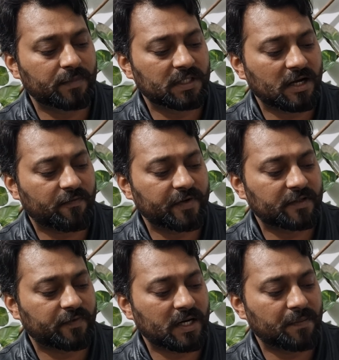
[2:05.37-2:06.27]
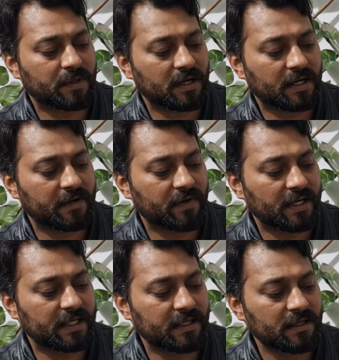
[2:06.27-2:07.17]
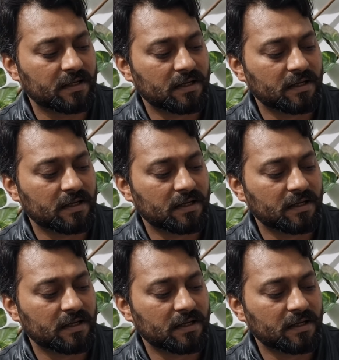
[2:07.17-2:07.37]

मदाफियत फराम करने वाली